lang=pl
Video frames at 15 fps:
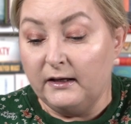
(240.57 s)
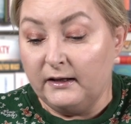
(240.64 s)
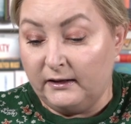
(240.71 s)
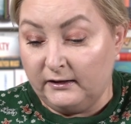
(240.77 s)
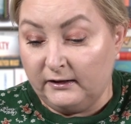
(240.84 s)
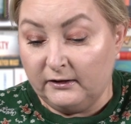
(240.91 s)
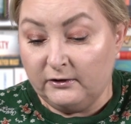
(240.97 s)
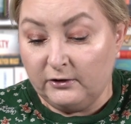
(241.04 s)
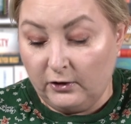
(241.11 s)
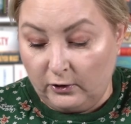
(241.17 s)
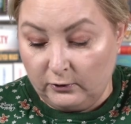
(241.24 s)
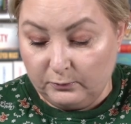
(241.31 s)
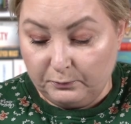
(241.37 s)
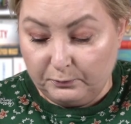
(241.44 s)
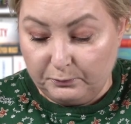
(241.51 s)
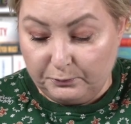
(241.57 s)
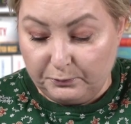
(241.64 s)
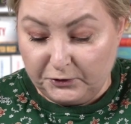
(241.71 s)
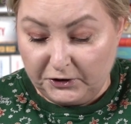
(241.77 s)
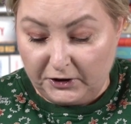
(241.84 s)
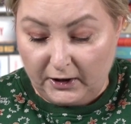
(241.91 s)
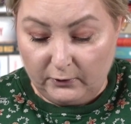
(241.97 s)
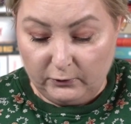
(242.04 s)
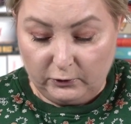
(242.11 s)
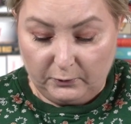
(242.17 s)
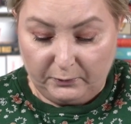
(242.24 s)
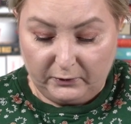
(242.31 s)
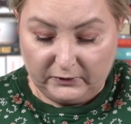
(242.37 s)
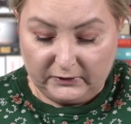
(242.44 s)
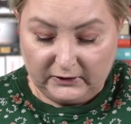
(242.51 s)
I kiedy on przyjechał do
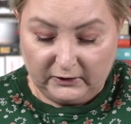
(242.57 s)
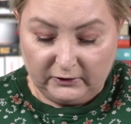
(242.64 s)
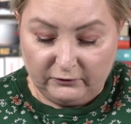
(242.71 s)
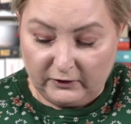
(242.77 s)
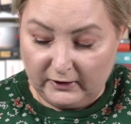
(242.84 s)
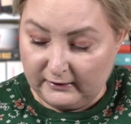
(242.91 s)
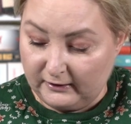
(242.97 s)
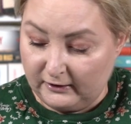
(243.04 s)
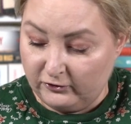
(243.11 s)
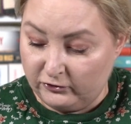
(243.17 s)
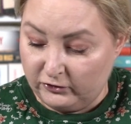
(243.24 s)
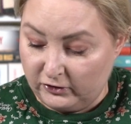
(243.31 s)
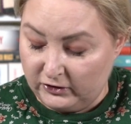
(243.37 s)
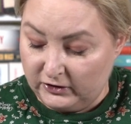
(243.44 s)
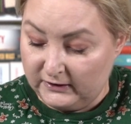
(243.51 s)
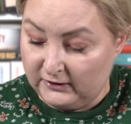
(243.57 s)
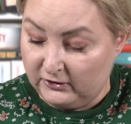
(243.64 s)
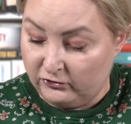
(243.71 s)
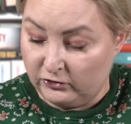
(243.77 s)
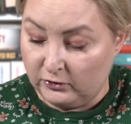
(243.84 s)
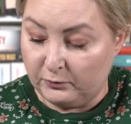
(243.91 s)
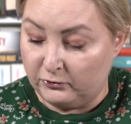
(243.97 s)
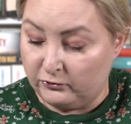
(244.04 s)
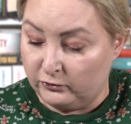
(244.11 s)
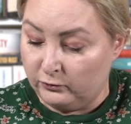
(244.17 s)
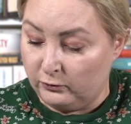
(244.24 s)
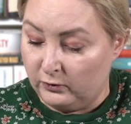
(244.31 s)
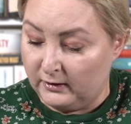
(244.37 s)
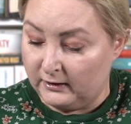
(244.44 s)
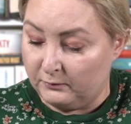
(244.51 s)
Polski w latach 40. czy na
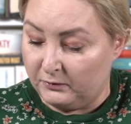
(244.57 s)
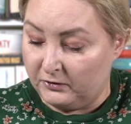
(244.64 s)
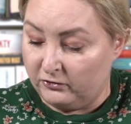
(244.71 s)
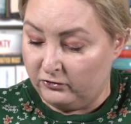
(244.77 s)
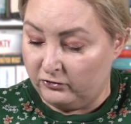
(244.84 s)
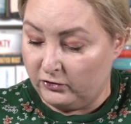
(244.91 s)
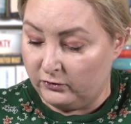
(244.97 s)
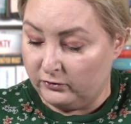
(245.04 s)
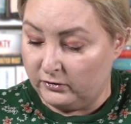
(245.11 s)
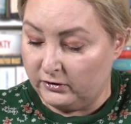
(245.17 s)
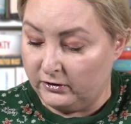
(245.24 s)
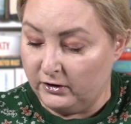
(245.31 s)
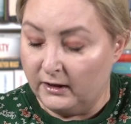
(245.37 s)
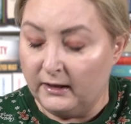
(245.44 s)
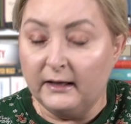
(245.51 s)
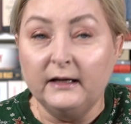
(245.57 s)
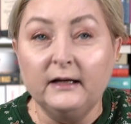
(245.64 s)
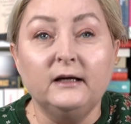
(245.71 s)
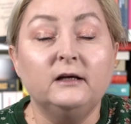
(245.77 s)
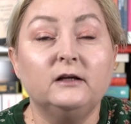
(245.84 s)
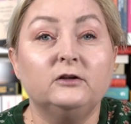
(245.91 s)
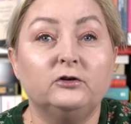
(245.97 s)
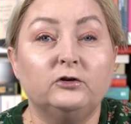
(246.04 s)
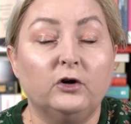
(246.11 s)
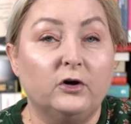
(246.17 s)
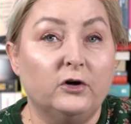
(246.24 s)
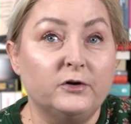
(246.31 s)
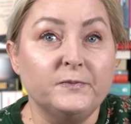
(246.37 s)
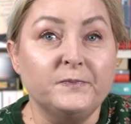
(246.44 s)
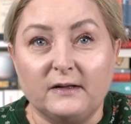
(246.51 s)
początku lat 50.,
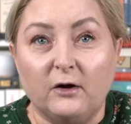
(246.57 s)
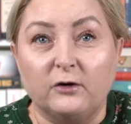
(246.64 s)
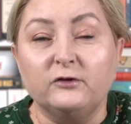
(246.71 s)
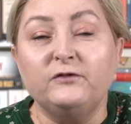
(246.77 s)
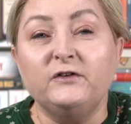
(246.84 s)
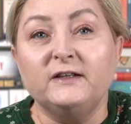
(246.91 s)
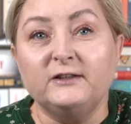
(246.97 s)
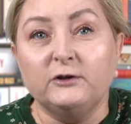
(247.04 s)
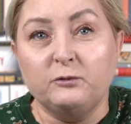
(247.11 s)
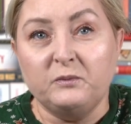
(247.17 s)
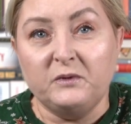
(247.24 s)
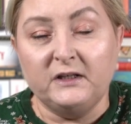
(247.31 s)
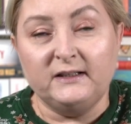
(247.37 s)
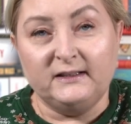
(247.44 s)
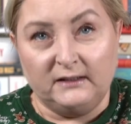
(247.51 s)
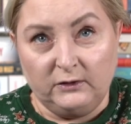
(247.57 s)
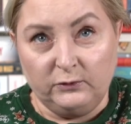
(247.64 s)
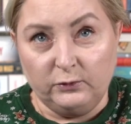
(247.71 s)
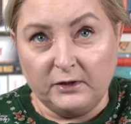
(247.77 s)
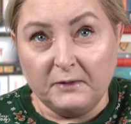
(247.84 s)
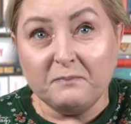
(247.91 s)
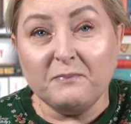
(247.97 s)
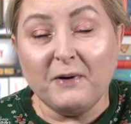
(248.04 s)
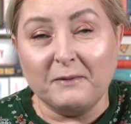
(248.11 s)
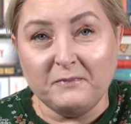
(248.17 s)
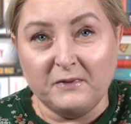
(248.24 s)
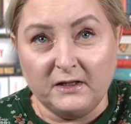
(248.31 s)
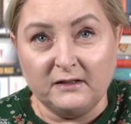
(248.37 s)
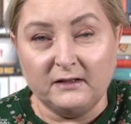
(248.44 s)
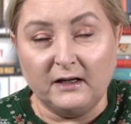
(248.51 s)
to odwiedzał miejsca, które
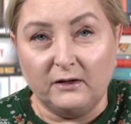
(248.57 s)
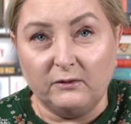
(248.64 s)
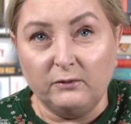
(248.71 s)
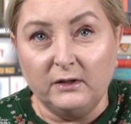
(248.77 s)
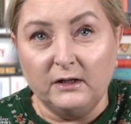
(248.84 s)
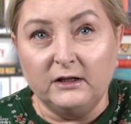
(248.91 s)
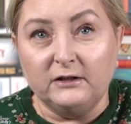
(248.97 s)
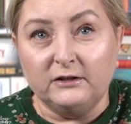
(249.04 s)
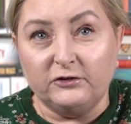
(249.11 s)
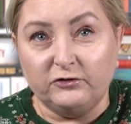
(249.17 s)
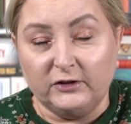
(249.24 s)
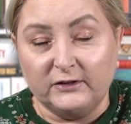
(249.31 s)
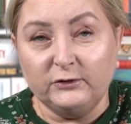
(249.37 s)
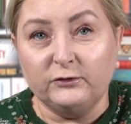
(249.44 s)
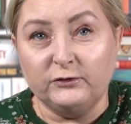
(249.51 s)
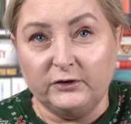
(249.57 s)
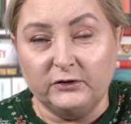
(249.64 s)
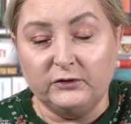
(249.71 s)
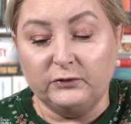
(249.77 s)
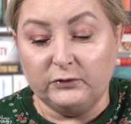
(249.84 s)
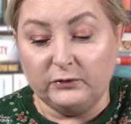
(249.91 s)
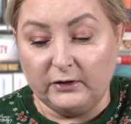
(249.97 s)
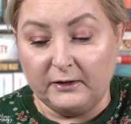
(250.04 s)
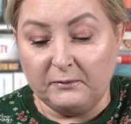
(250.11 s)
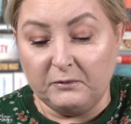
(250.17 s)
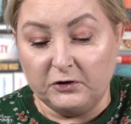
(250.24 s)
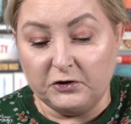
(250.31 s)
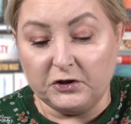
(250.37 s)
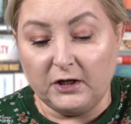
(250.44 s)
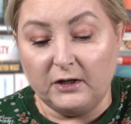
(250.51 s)
pamiętał z czasów, kiedy tutaj
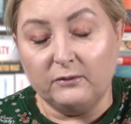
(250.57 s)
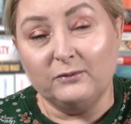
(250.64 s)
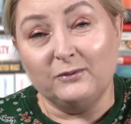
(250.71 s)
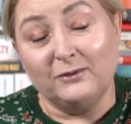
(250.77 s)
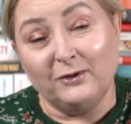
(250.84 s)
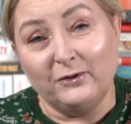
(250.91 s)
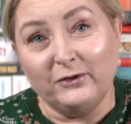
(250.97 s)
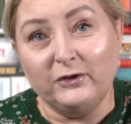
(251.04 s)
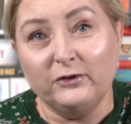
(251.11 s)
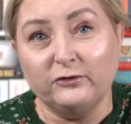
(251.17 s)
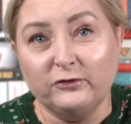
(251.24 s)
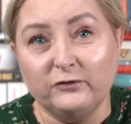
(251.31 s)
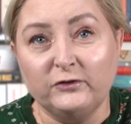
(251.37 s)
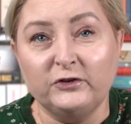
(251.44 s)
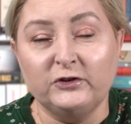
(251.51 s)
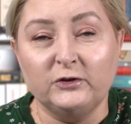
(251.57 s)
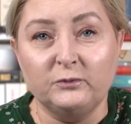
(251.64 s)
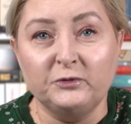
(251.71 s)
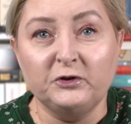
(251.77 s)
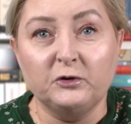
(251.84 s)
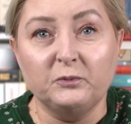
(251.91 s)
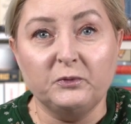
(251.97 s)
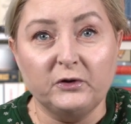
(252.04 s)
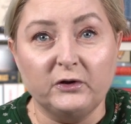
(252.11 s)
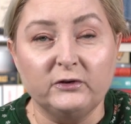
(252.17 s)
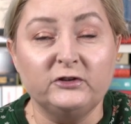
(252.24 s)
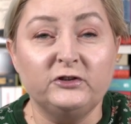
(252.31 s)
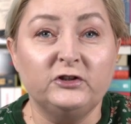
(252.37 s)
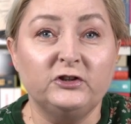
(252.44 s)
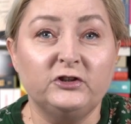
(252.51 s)
mieszkał, no i oczywiście musiał
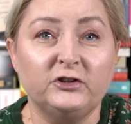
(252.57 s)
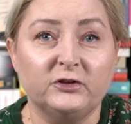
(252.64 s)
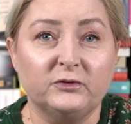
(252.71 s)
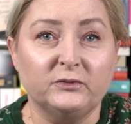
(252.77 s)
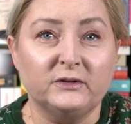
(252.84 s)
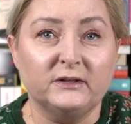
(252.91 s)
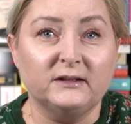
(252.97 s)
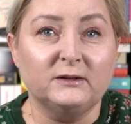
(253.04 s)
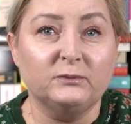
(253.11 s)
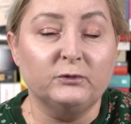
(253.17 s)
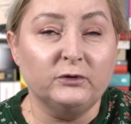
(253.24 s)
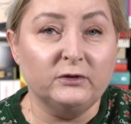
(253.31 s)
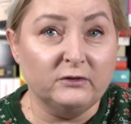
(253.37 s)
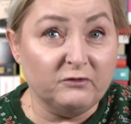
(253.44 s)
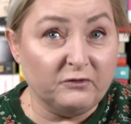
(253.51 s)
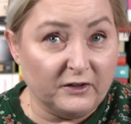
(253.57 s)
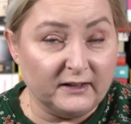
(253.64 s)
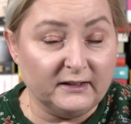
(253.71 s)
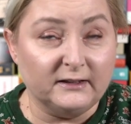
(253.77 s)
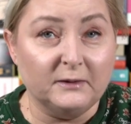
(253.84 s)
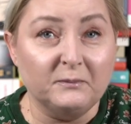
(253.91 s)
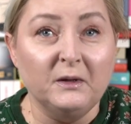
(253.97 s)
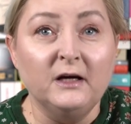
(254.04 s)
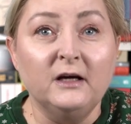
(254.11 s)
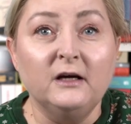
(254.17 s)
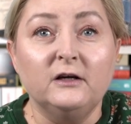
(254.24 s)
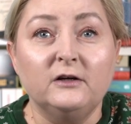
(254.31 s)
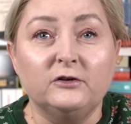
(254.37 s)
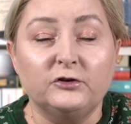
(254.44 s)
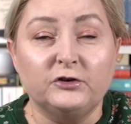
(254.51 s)
pogodzić się ze smutnym faktem,
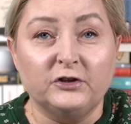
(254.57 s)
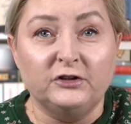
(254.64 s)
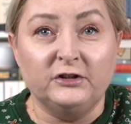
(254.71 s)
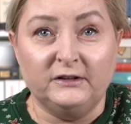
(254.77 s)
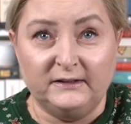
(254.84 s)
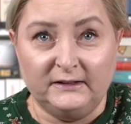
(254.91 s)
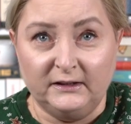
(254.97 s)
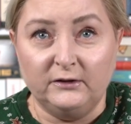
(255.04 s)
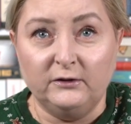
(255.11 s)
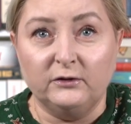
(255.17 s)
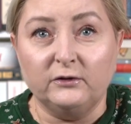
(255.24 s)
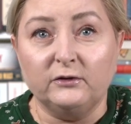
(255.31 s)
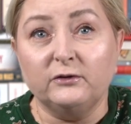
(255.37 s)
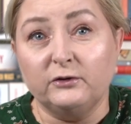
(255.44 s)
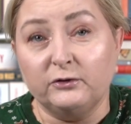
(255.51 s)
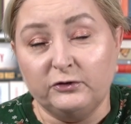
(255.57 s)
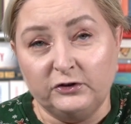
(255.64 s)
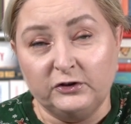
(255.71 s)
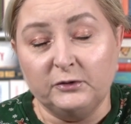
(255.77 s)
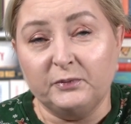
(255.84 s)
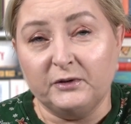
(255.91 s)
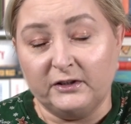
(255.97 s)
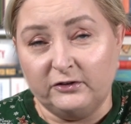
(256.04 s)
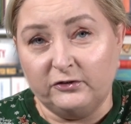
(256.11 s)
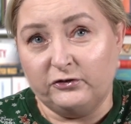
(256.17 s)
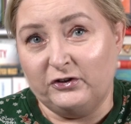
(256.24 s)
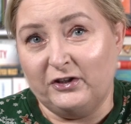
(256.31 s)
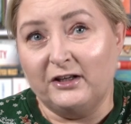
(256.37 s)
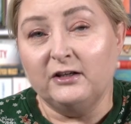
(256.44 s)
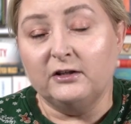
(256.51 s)
że nikt z jego rodziny
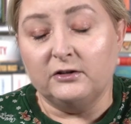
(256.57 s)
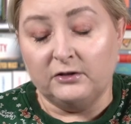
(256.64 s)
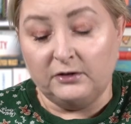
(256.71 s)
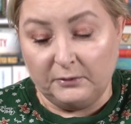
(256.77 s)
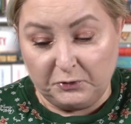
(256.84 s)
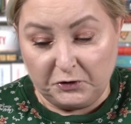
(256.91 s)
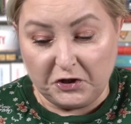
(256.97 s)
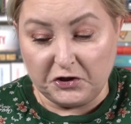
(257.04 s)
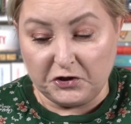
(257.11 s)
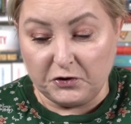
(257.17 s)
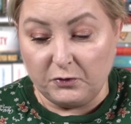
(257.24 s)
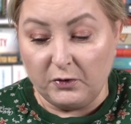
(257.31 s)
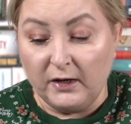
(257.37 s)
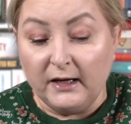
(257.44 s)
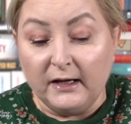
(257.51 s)
praktycznie nie przeżył.